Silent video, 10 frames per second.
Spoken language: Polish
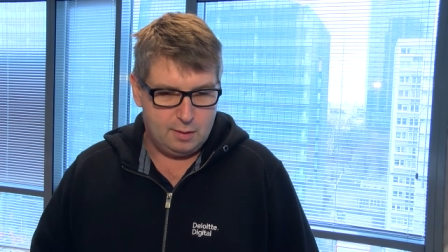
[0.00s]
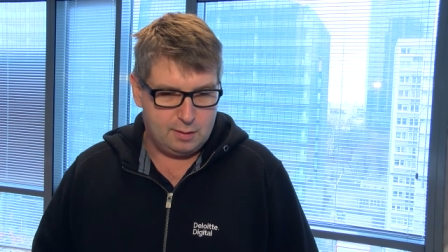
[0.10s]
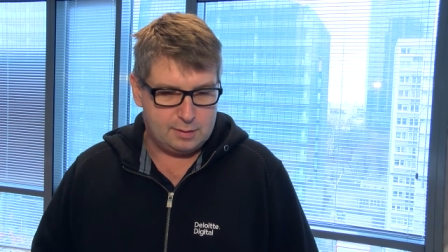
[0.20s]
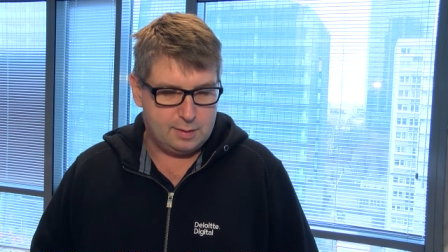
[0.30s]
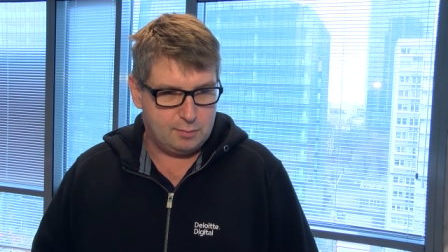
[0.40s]

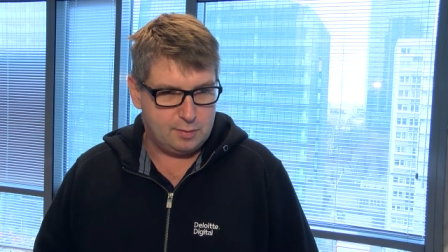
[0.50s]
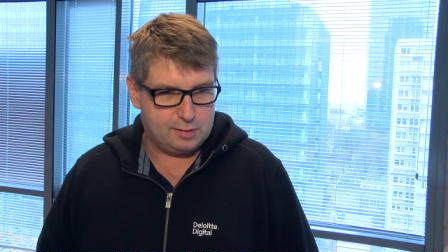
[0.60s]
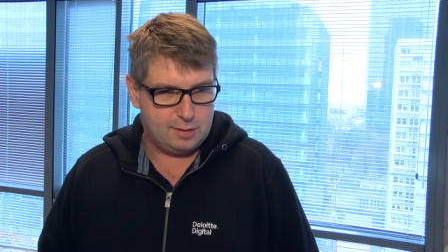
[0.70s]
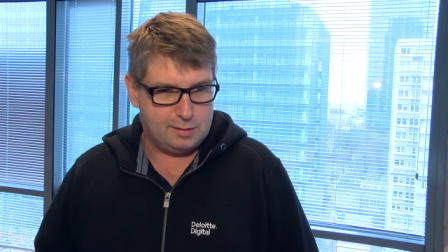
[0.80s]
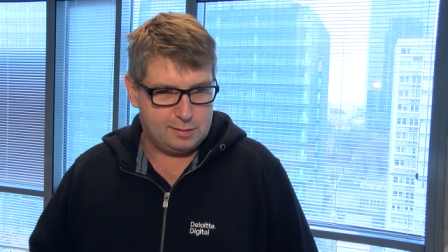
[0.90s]
następnie
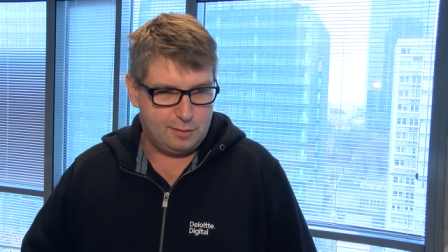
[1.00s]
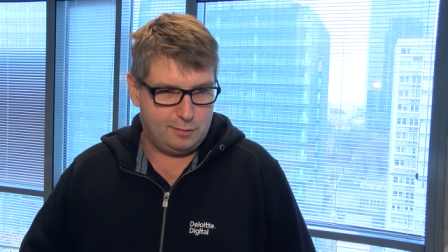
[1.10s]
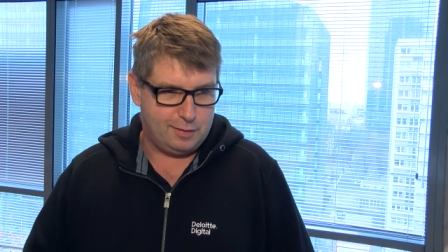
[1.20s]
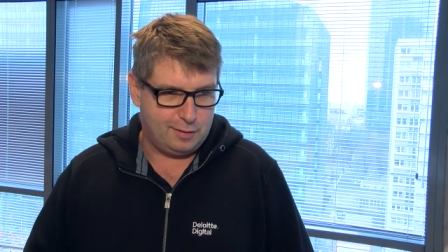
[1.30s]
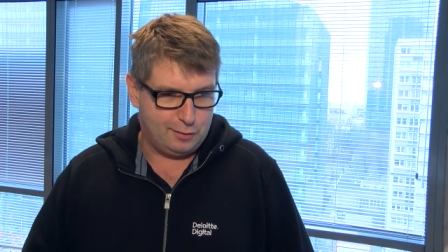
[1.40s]

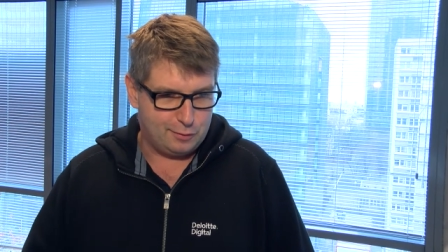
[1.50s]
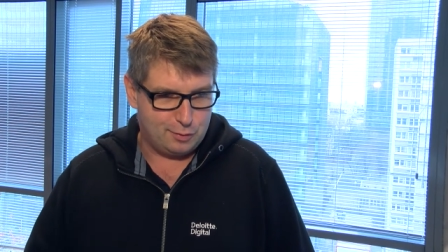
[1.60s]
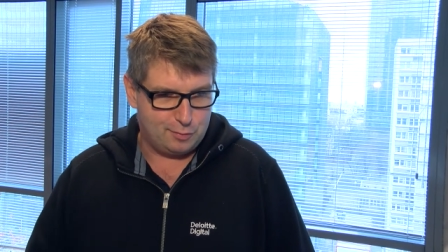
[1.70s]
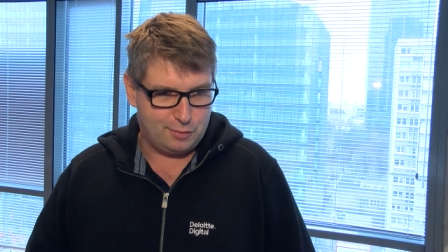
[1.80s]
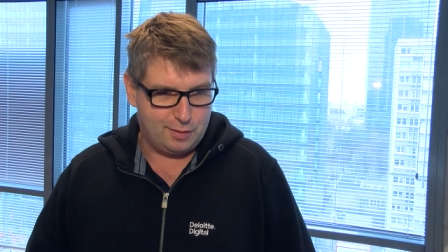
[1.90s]
zainstalowanie jakiegoś
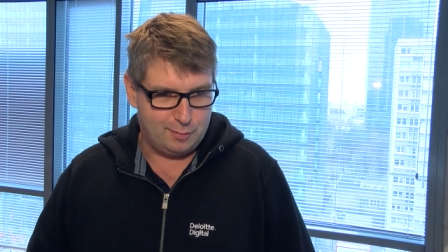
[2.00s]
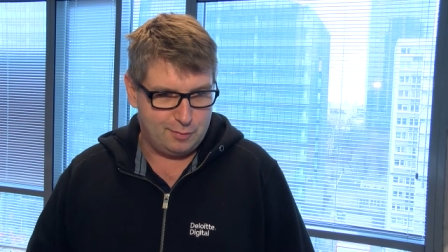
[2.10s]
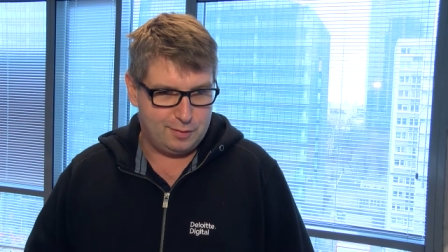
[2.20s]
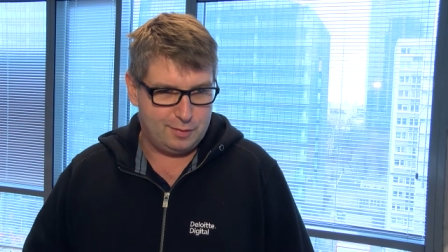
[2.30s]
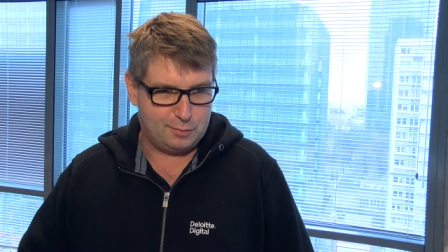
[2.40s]

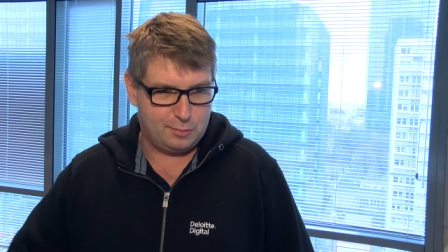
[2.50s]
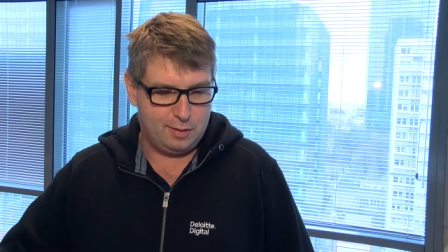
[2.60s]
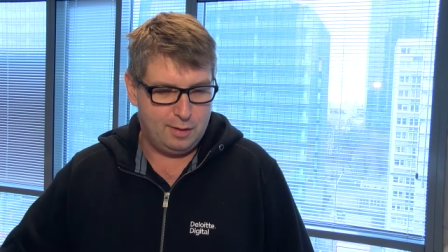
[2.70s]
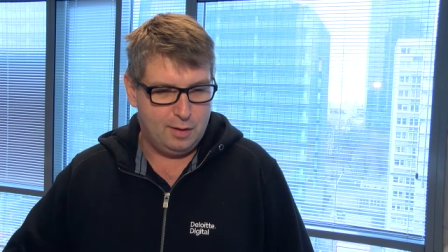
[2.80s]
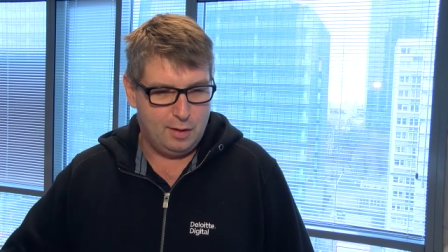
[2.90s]
oprogramowania,
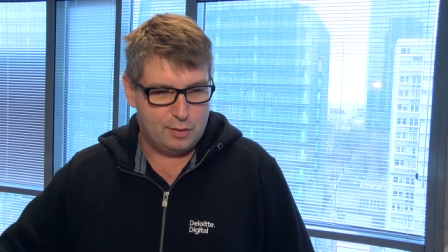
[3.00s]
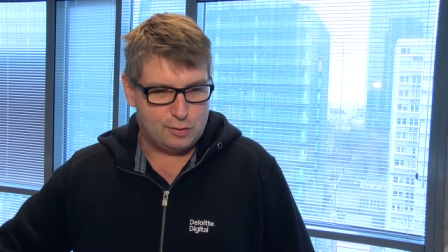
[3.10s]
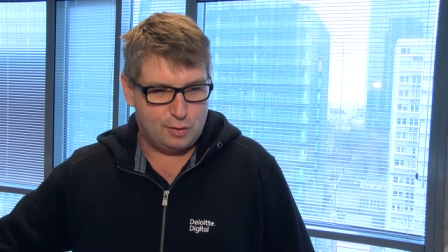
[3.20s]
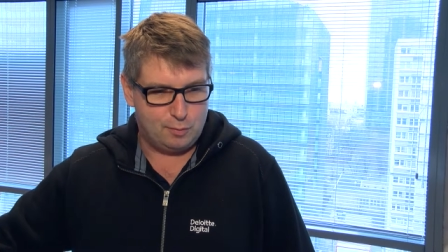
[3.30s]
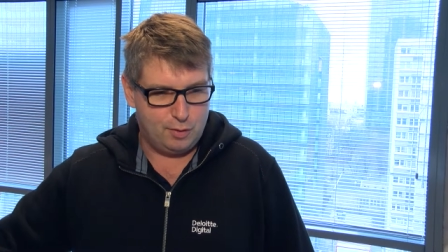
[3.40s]
które
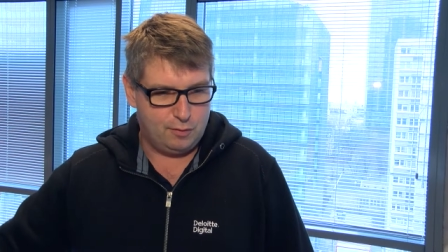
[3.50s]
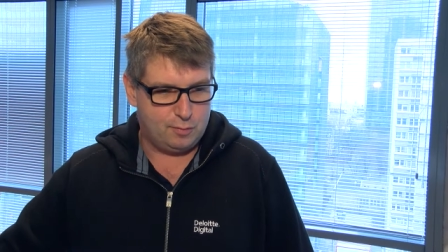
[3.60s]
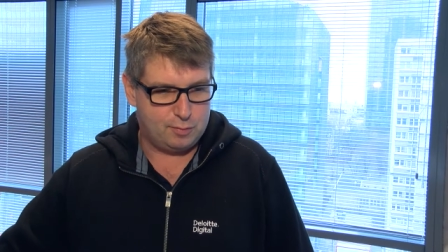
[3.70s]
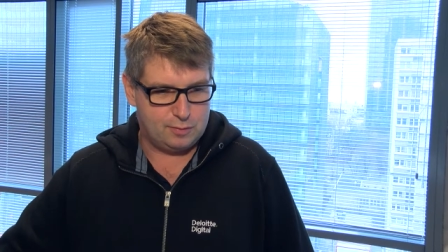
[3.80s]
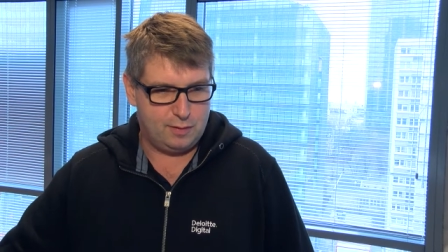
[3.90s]
stopniowo
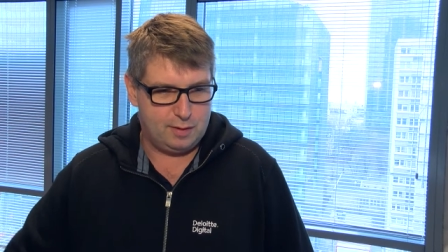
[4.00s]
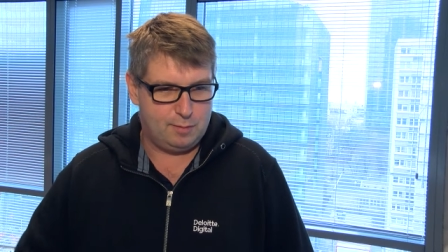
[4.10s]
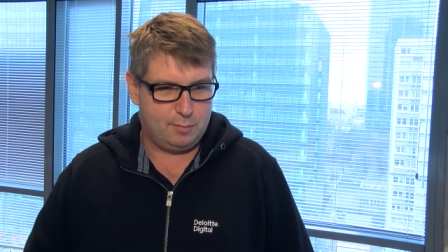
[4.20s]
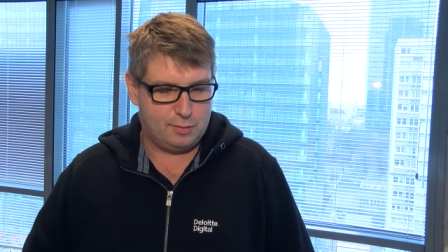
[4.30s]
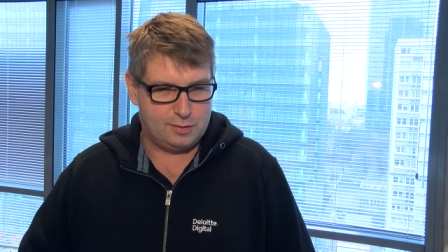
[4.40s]
pozwala
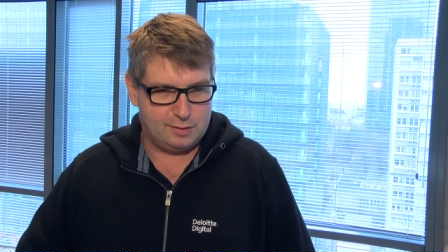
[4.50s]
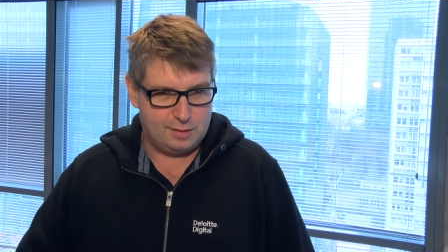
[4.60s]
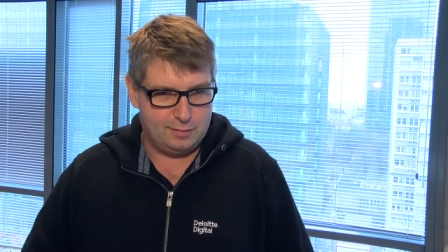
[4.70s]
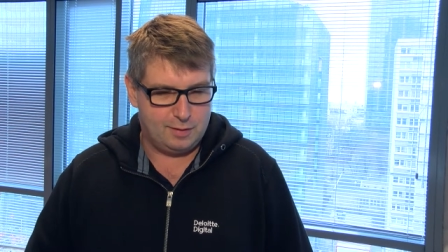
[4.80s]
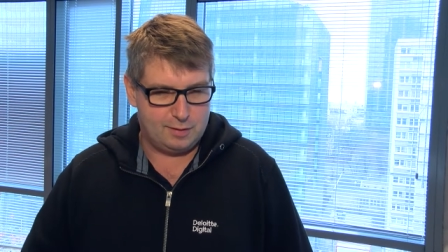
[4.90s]
nam
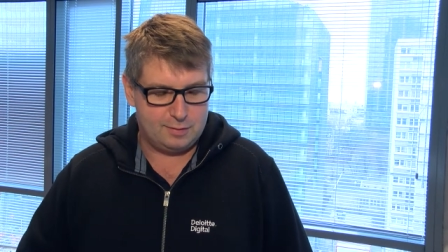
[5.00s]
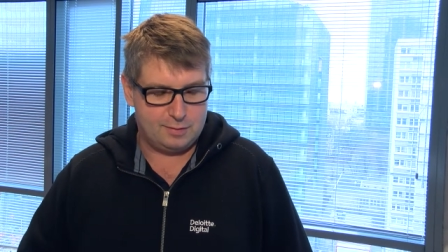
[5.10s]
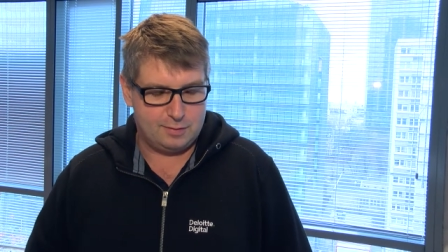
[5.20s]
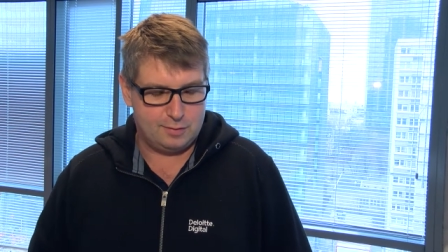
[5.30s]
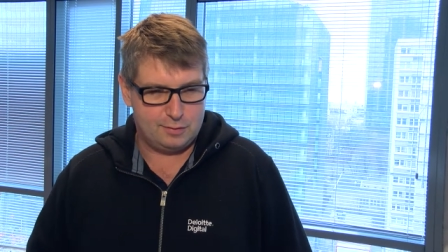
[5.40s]

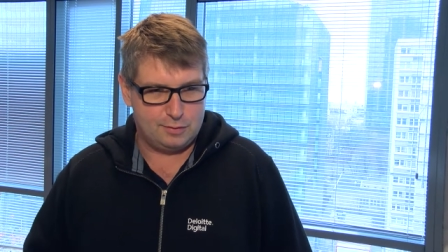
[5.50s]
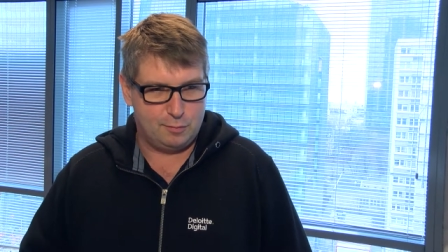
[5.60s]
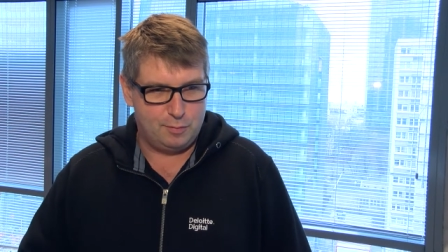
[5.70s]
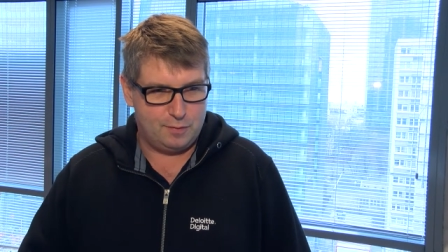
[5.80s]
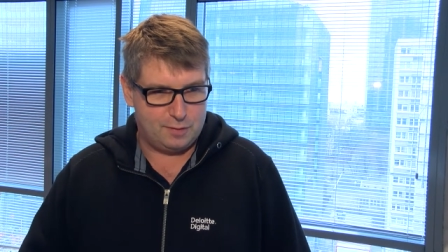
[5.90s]
pozyskiwać,
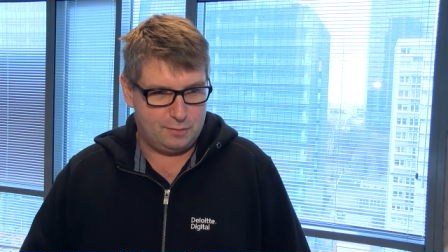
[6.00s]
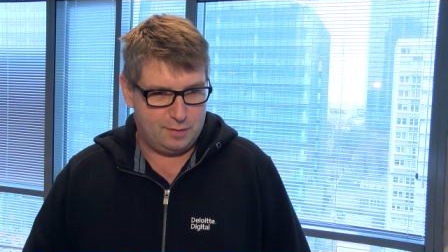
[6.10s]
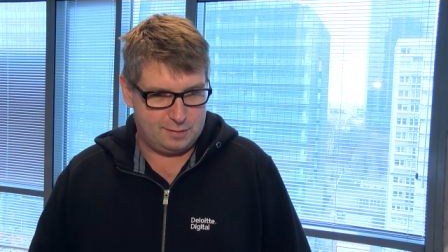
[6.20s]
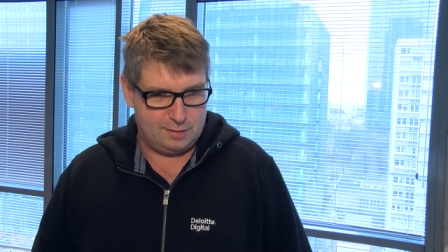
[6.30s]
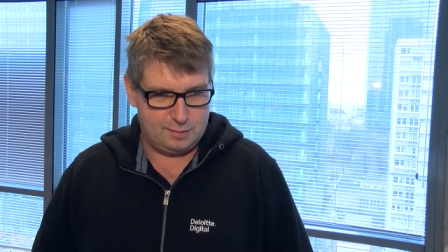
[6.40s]
zdobywać
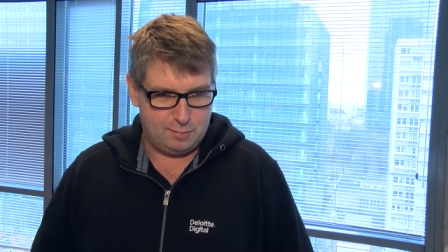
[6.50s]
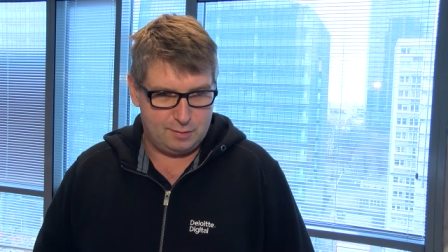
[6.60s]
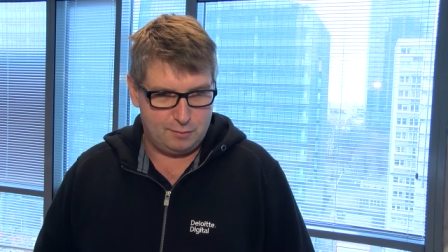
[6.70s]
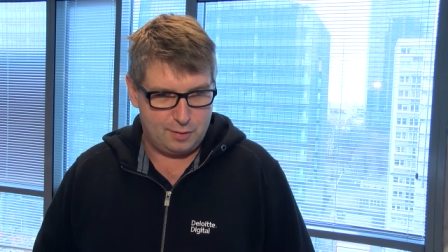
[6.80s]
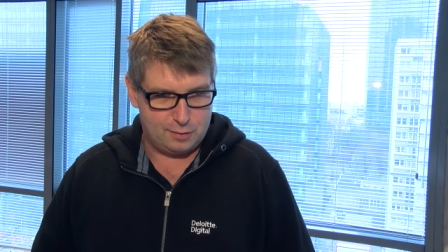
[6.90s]
wiedzę na
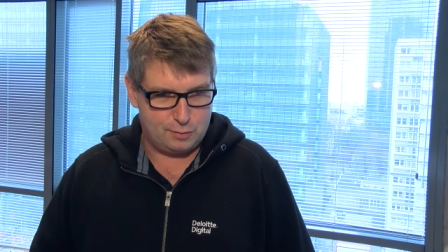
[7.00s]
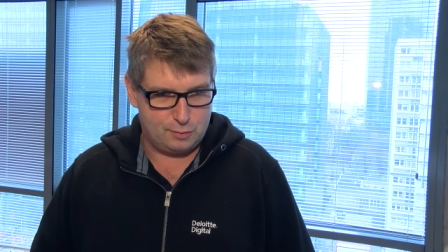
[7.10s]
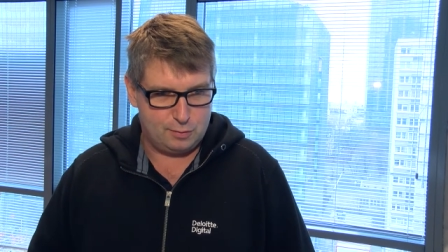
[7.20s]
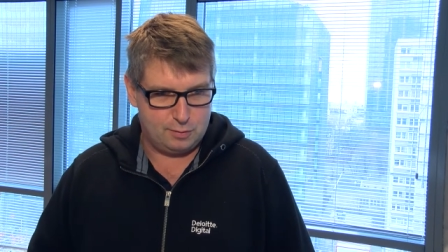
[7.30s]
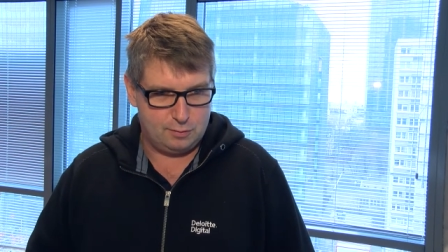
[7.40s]
temat infrastruktury